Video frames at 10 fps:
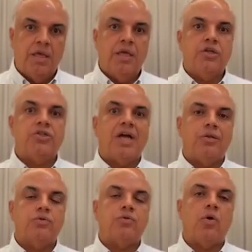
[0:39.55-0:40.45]
e já
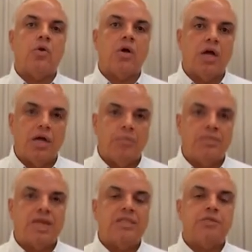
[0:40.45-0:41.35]
nos
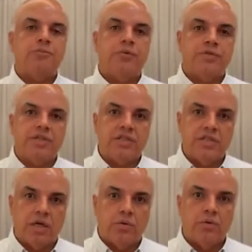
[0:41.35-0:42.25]
colocamos à
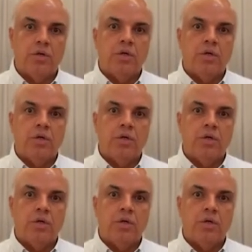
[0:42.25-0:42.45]
disposição